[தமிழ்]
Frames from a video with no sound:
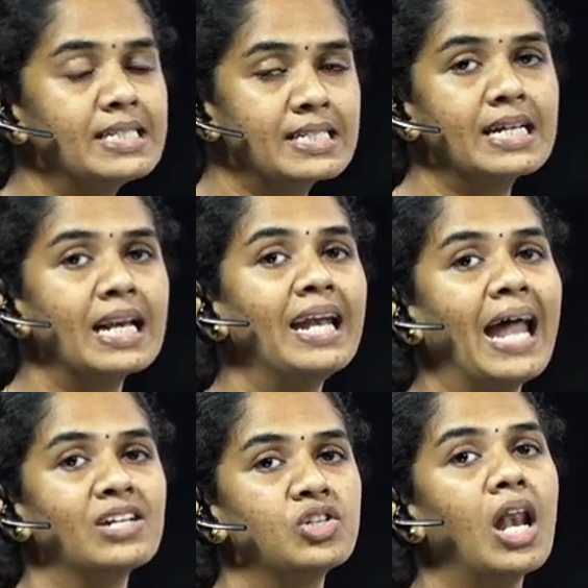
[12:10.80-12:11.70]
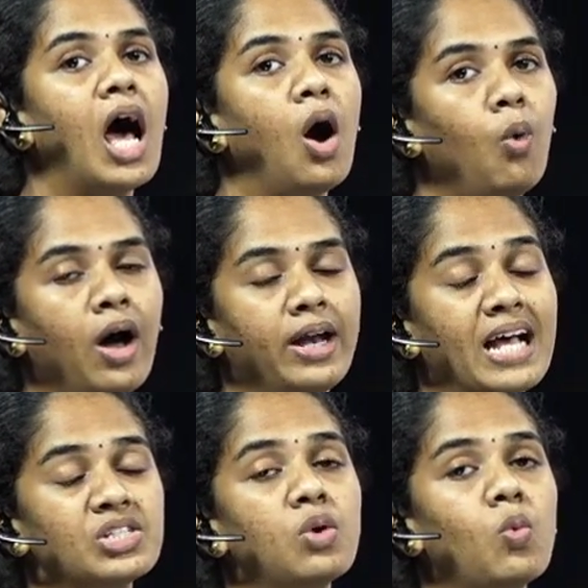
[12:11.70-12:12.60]
டிஸ்ட்ரிக்ட்ல நேஷனல் அவார்ட்
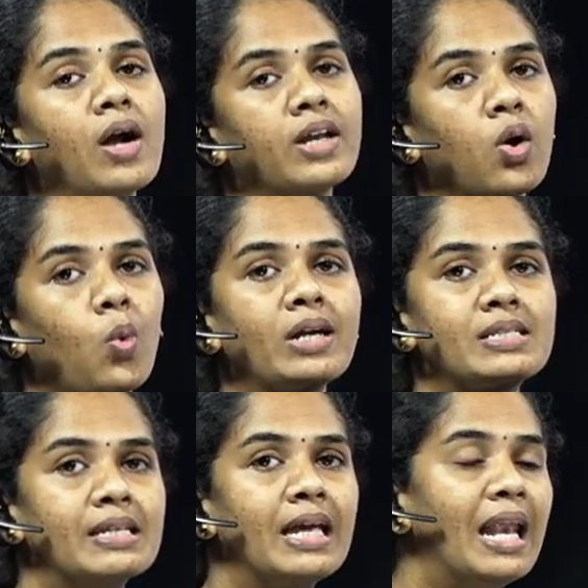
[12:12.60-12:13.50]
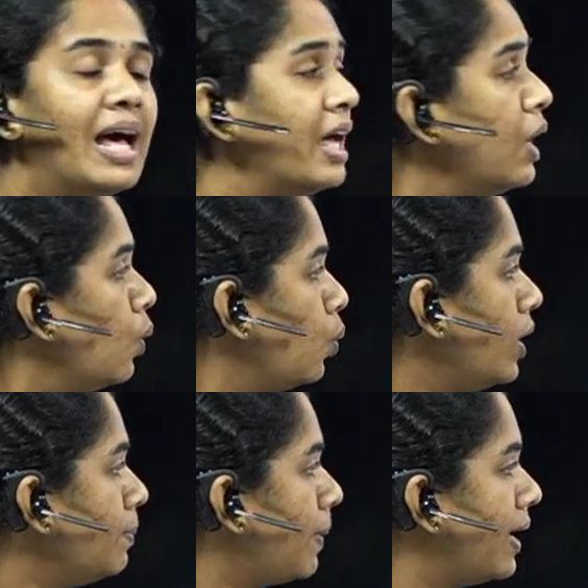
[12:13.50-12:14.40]
நேஷனல் வாட்டர் அவார்ட்ஸ் கீழே
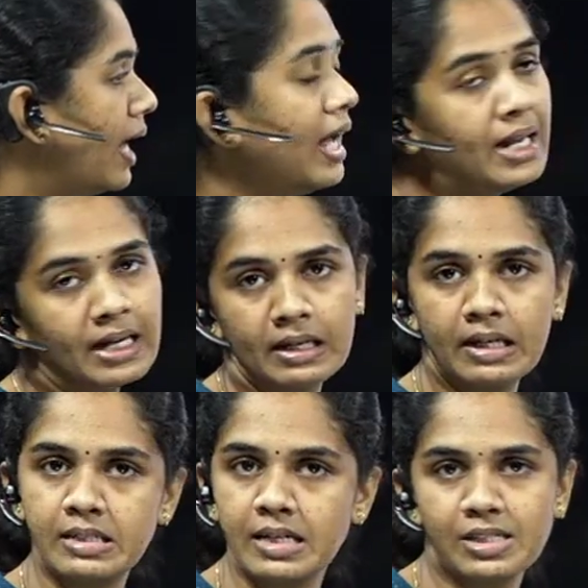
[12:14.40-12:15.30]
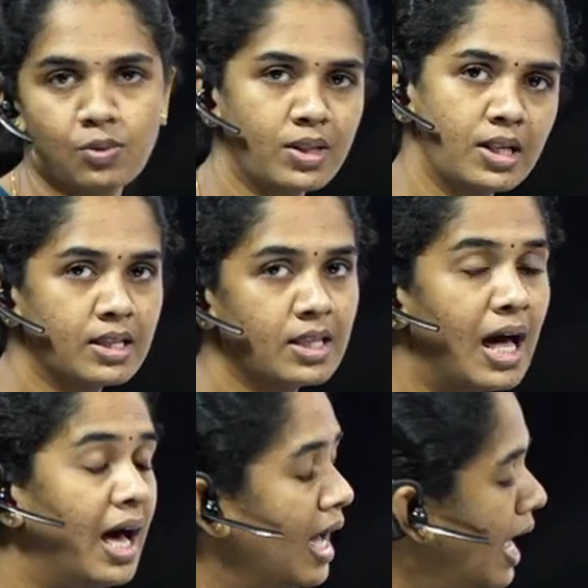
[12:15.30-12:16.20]
வின் பண்ண டிஸ்ட்ரிக்ஸ் வந்து இதுதான்